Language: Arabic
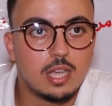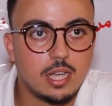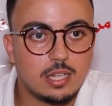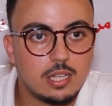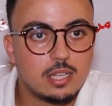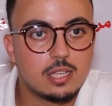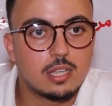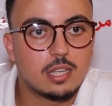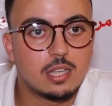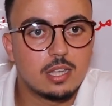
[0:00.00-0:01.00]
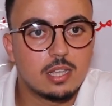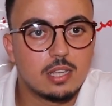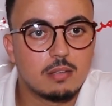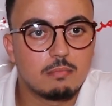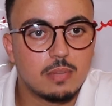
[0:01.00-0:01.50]
يعني
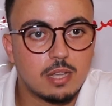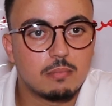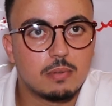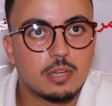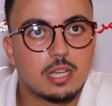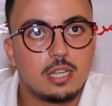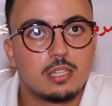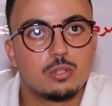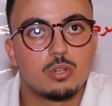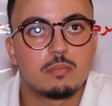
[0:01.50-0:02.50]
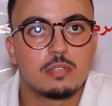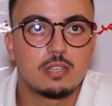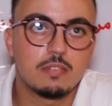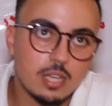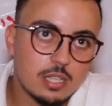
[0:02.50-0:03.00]
آه، ما ما كنحتاجوهاش
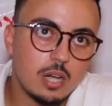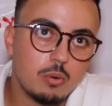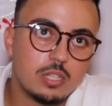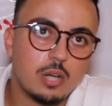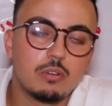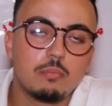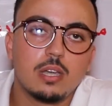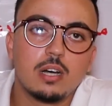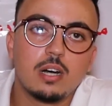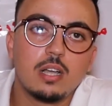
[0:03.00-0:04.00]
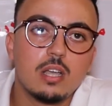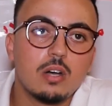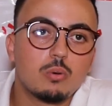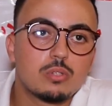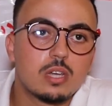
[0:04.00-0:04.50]
بزاف كتحاول تعاون بها
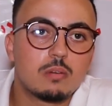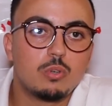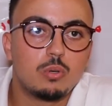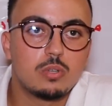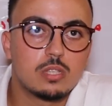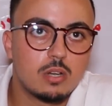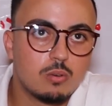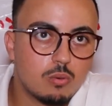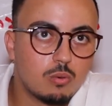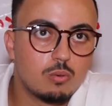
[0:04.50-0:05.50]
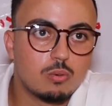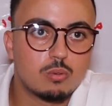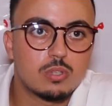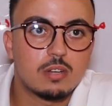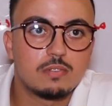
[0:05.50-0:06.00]
اسر معوزه
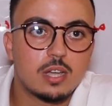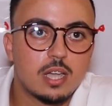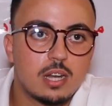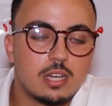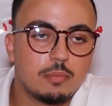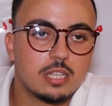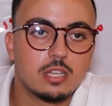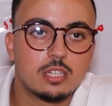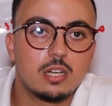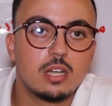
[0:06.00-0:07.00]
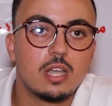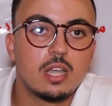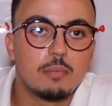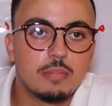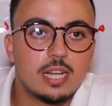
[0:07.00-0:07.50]
واسر فقيره اللي محتاجه
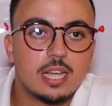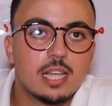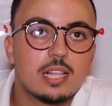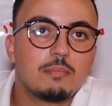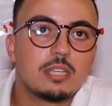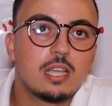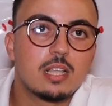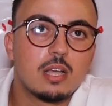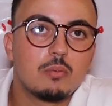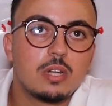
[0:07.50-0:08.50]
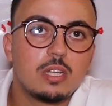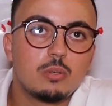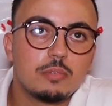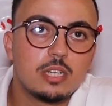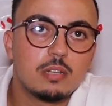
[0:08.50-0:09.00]
من هنا كانت البدايات الاوليه
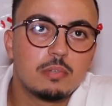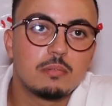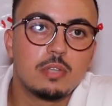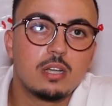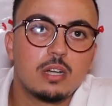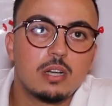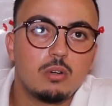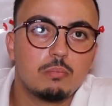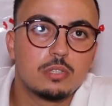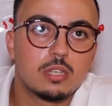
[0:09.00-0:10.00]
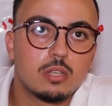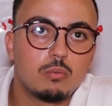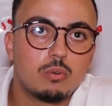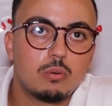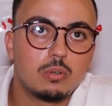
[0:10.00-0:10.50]
ومن هنا بدا حب
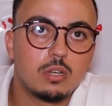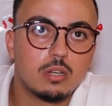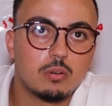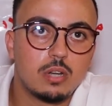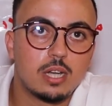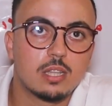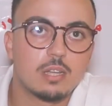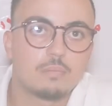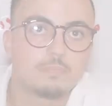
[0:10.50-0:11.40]
التطوع والعطاء